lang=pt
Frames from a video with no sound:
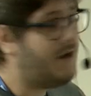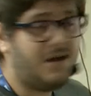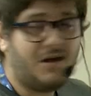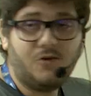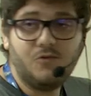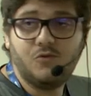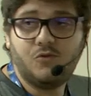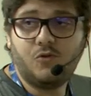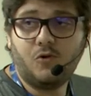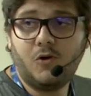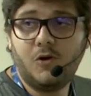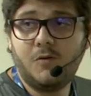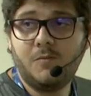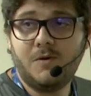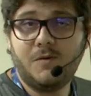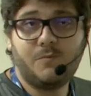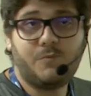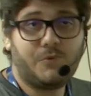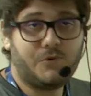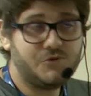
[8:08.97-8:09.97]

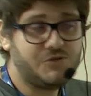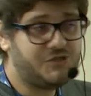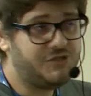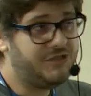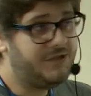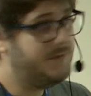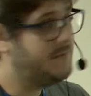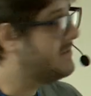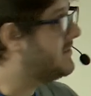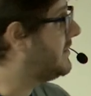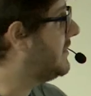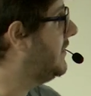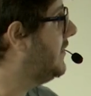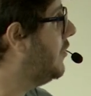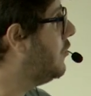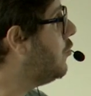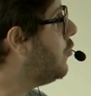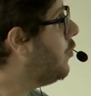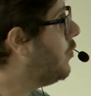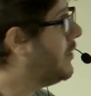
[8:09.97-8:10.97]
autônoma para os times que
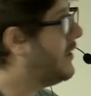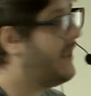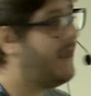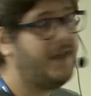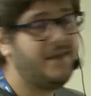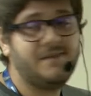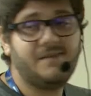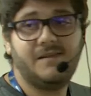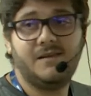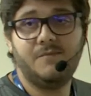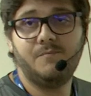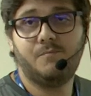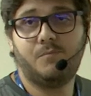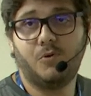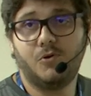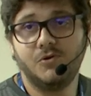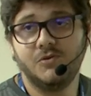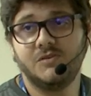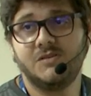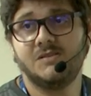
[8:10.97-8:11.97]
não conhecem
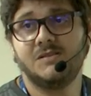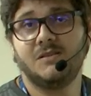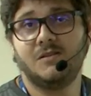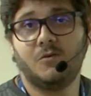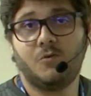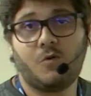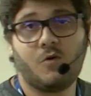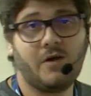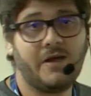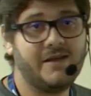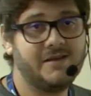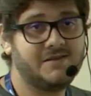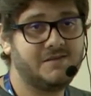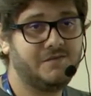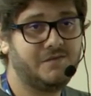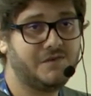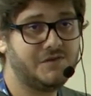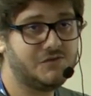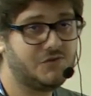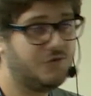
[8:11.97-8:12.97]
Postgres e não conhecem
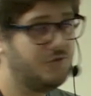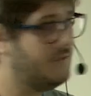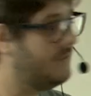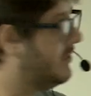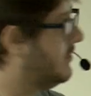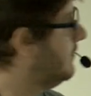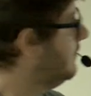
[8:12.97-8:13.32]
infraestrutura?